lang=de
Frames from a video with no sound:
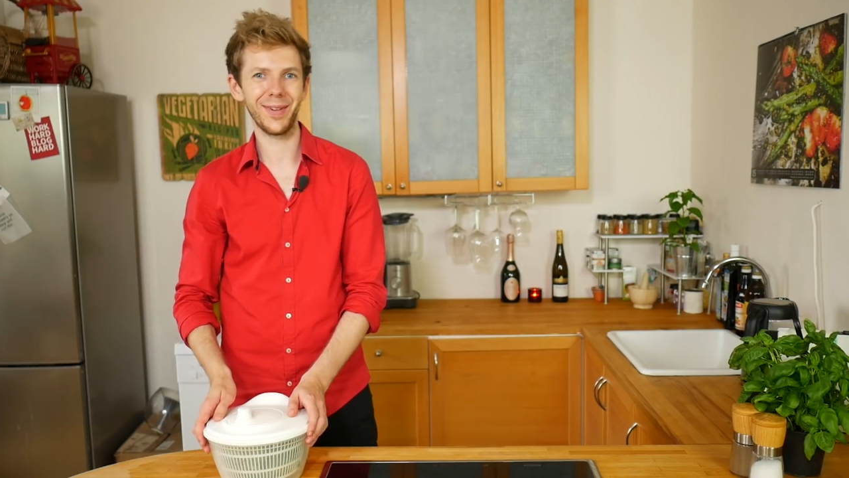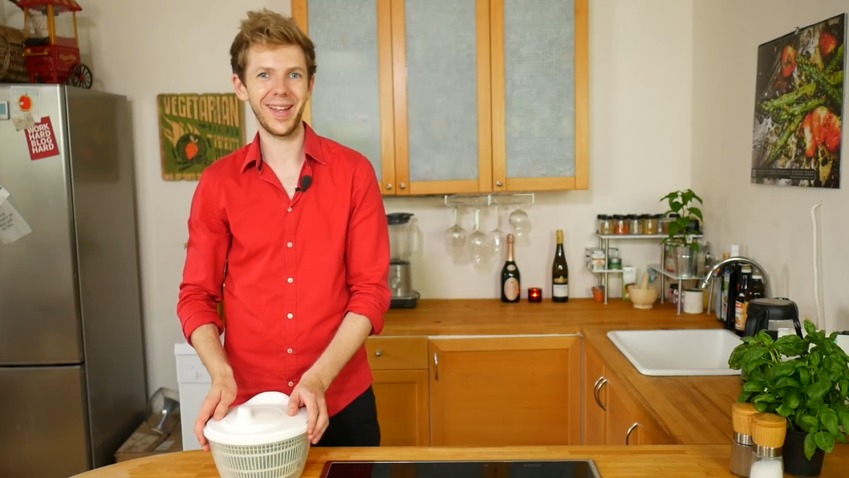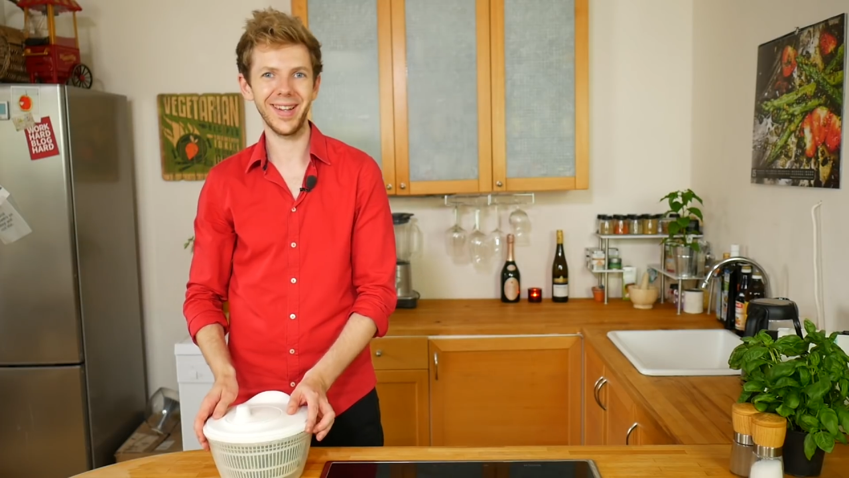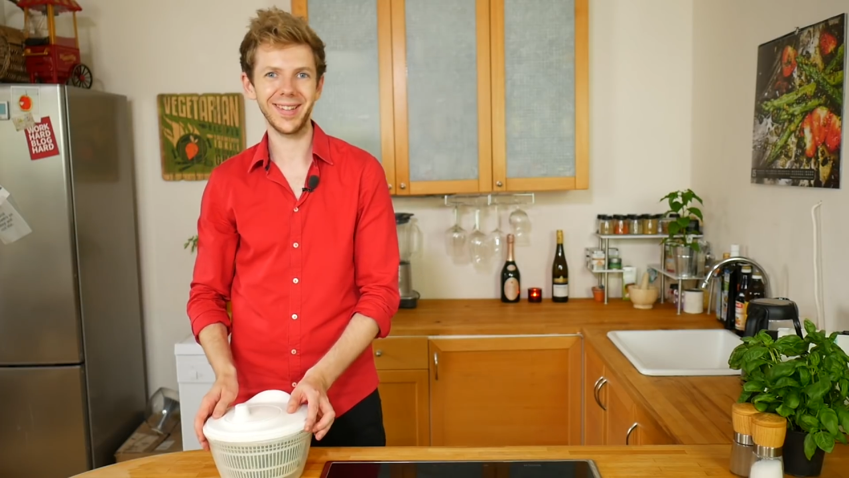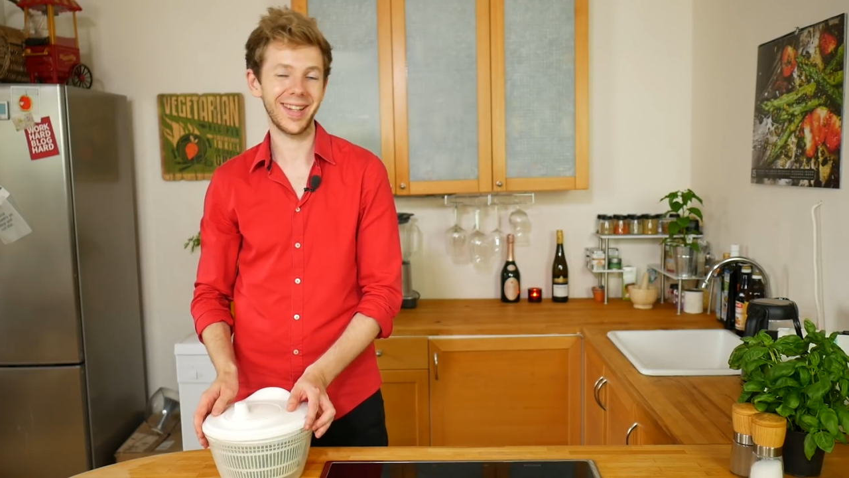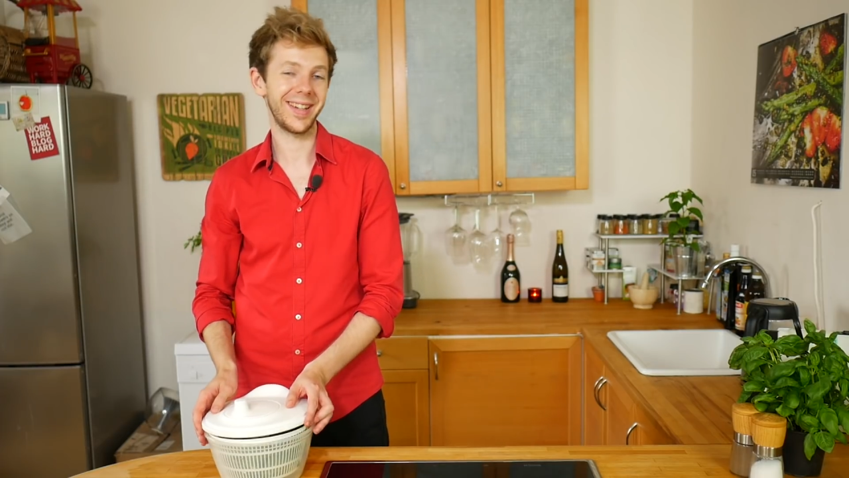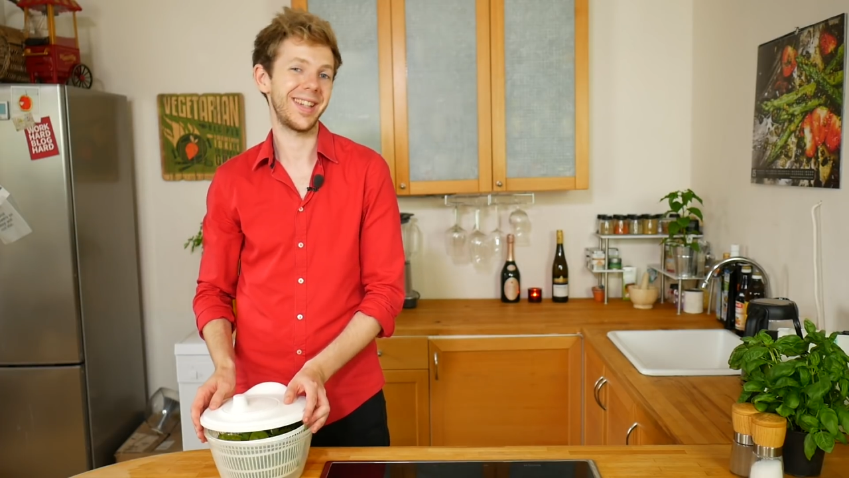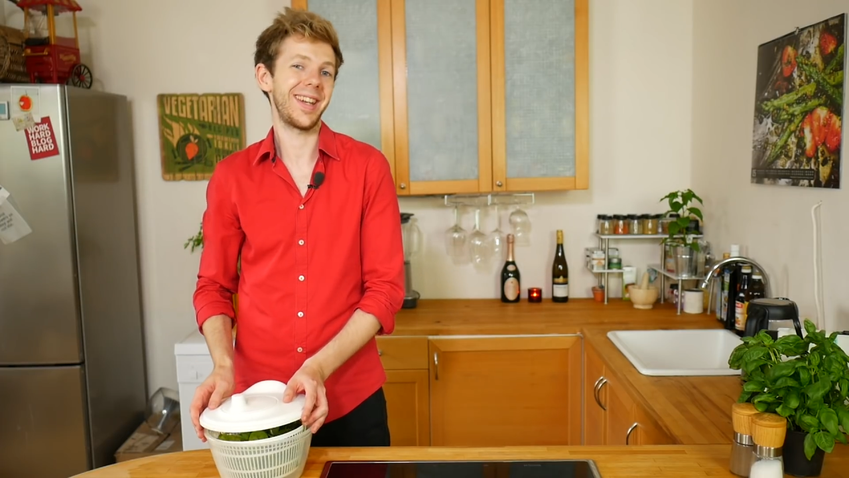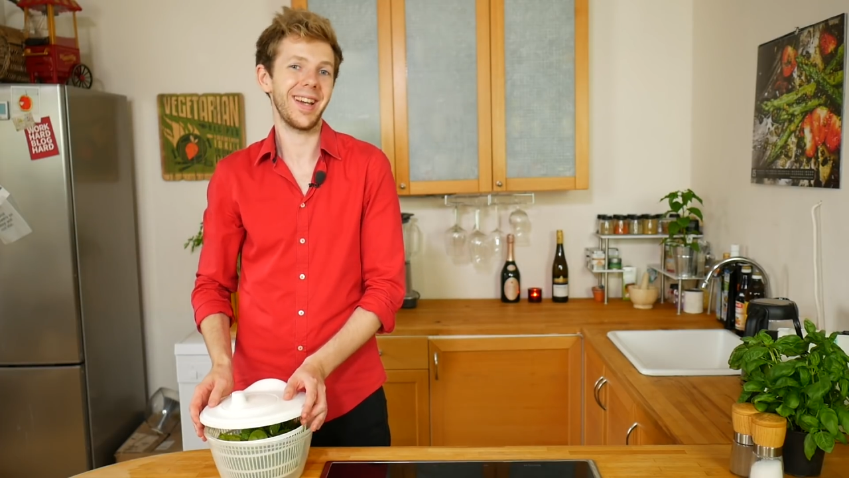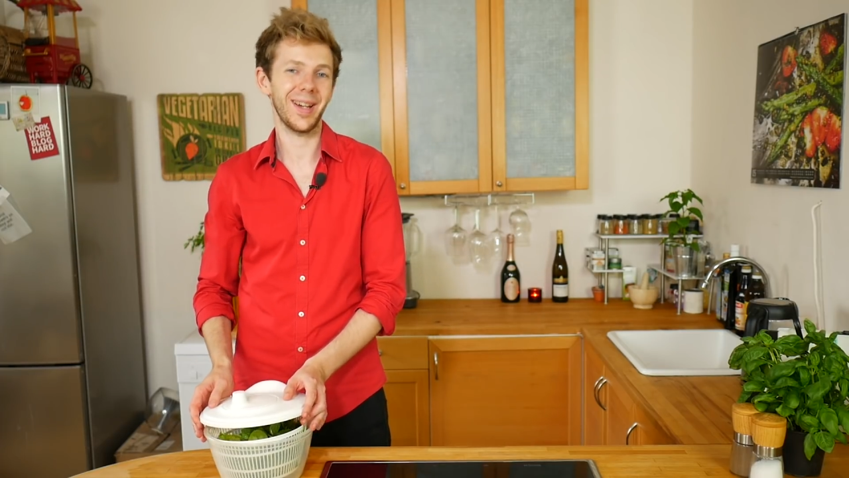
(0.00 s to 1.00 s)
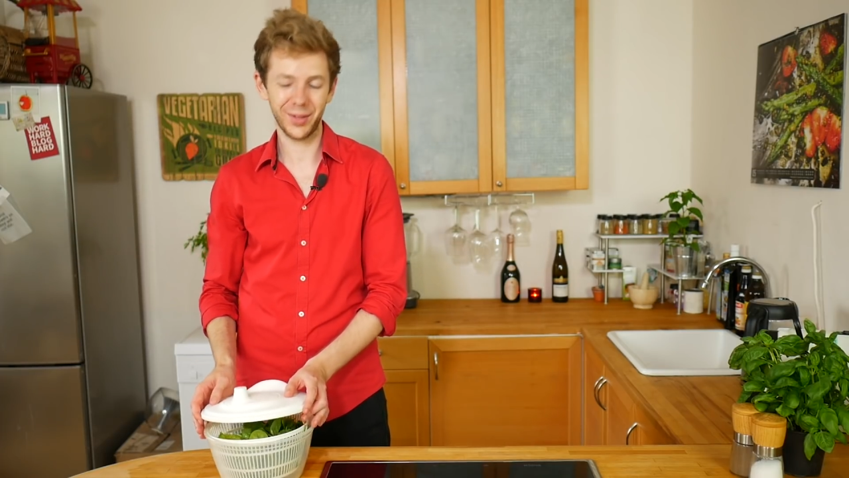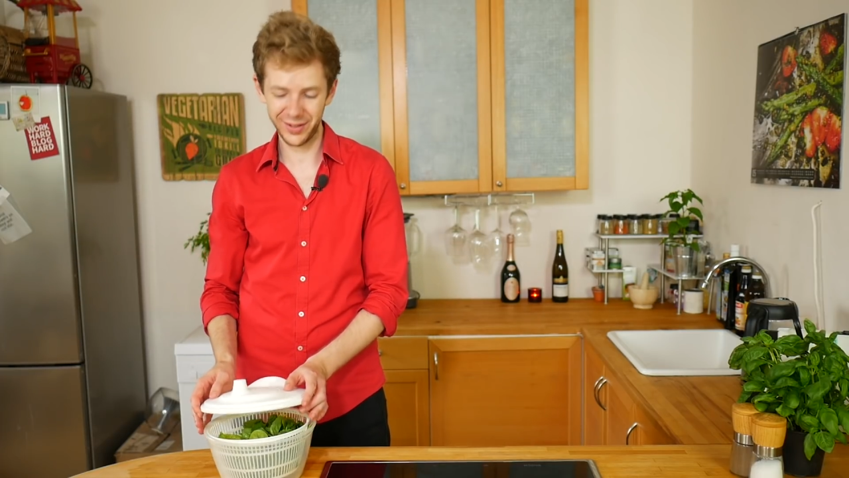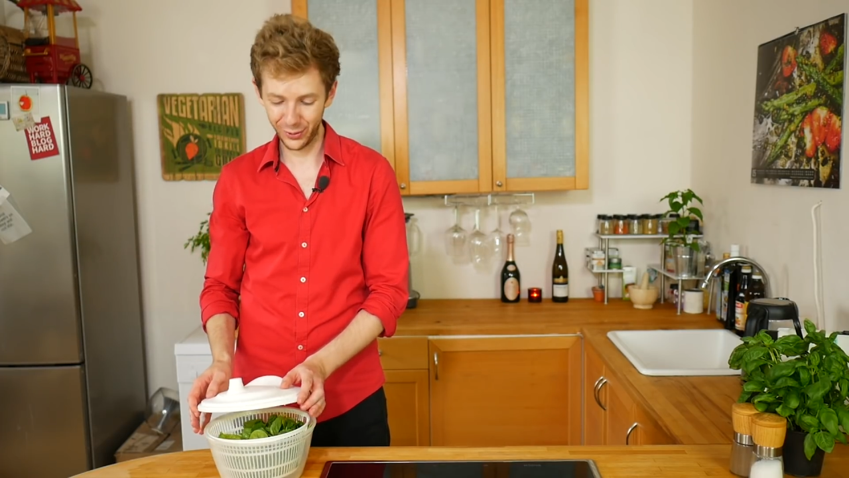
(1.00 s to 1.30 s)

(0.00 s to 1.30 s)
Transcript: verändert, denn danach habe ich